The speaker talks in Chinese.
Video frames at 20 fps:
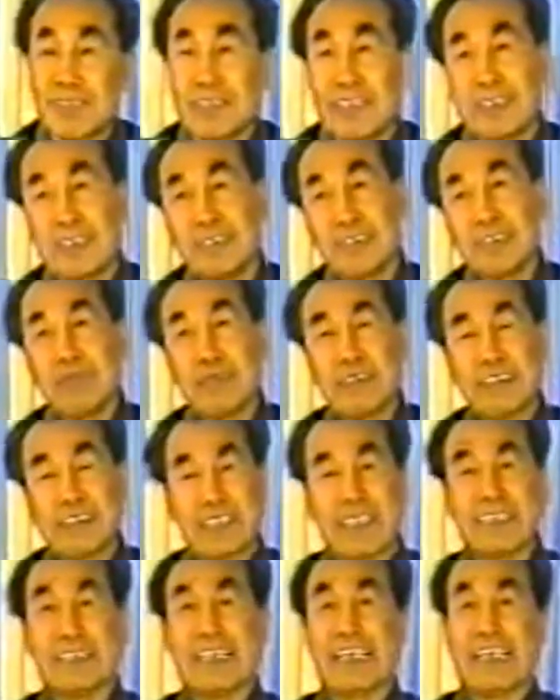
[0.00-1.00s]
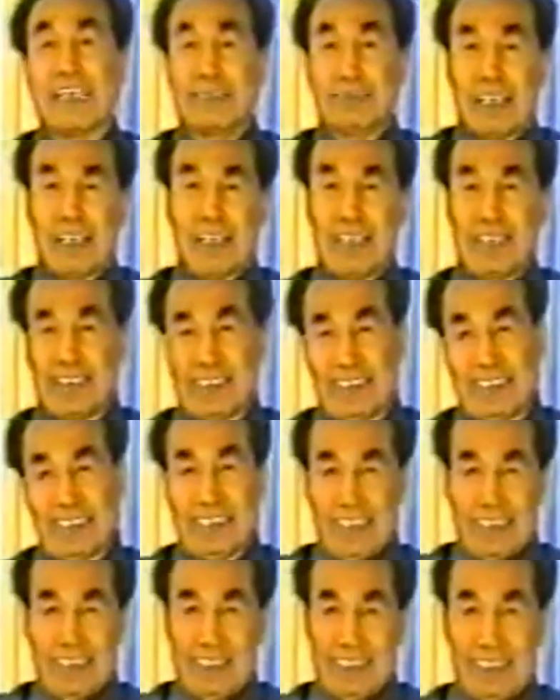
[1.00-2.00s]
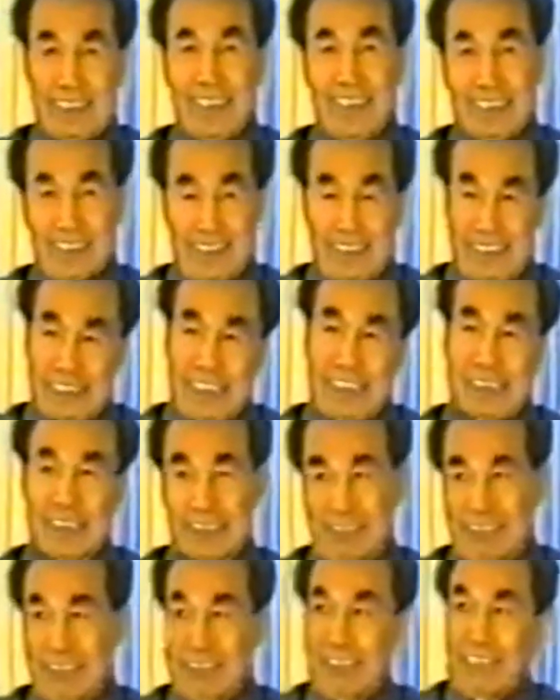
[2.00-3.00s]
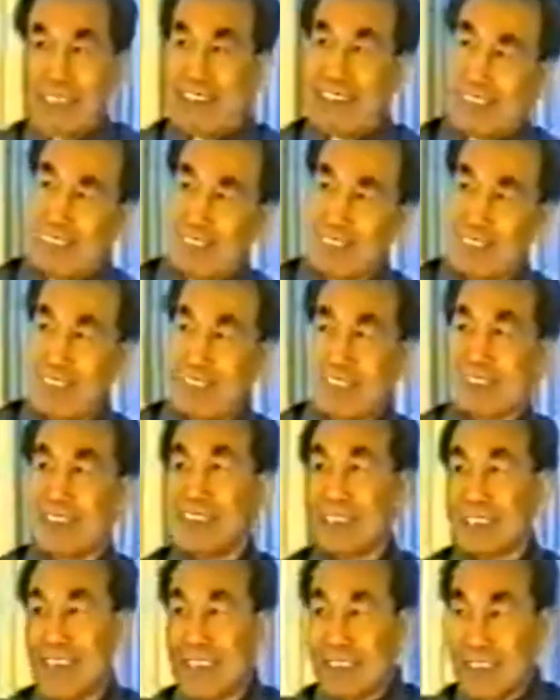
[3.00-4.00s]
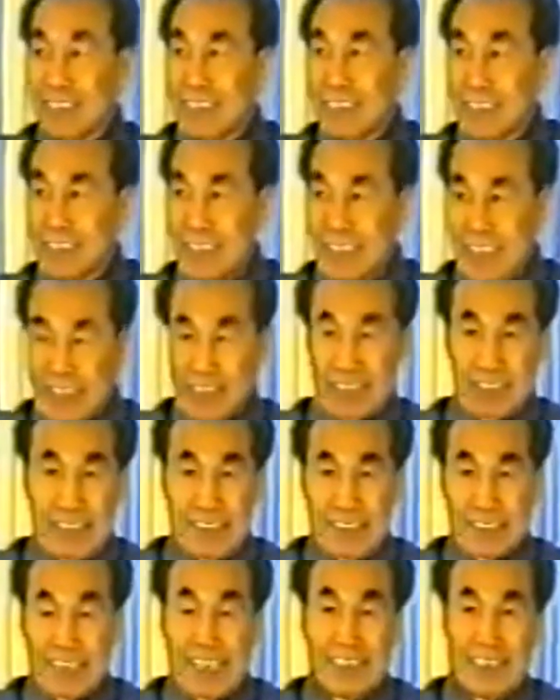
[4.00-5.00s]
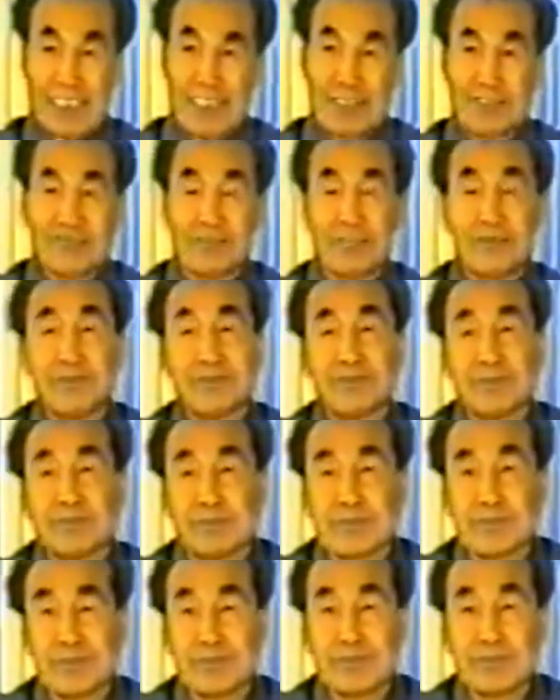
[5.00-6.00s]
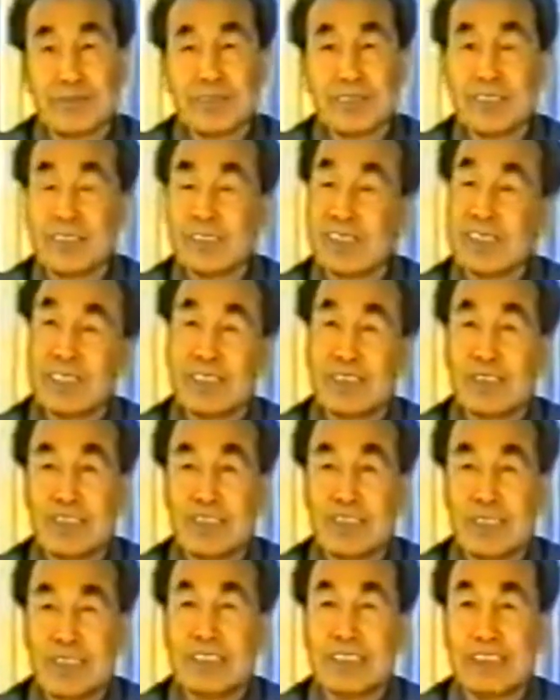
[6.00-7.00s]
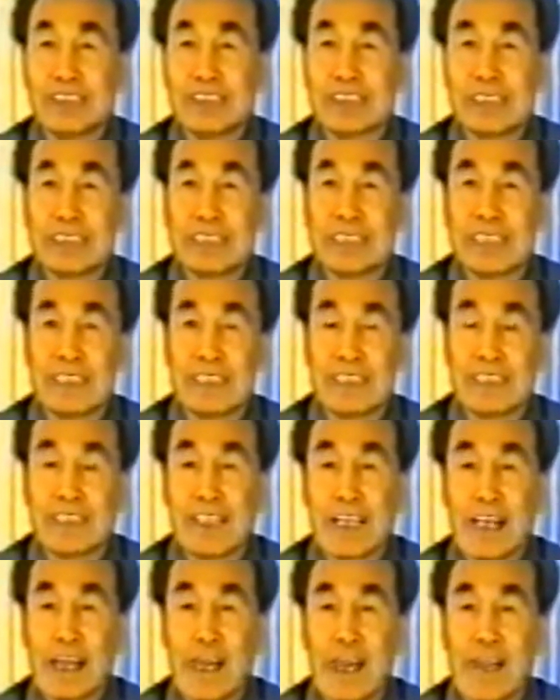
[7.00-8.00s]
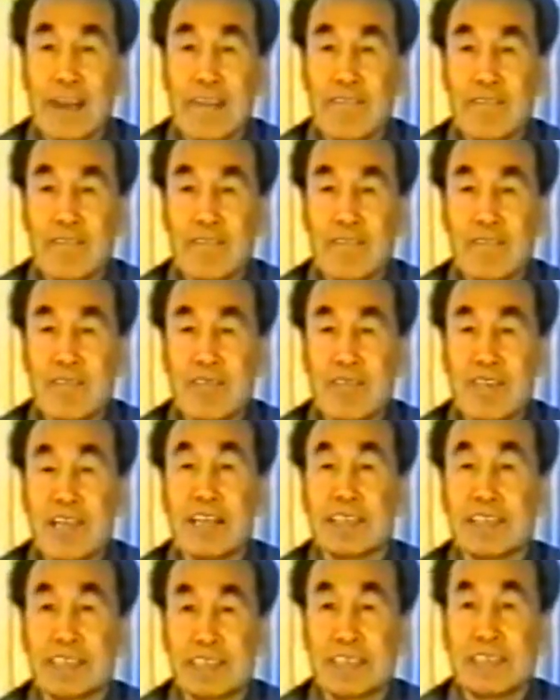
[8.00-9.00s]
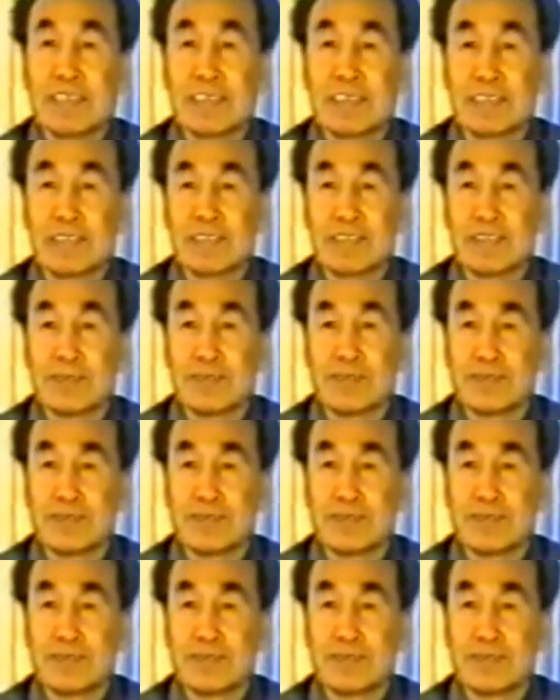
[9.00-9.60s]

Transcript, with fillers: 那就功不是整体练吗？整体练，这儿气足，那完收那儿去，哪哪一切都可以杀它，这是优，这是优势啊，啊，这是优势。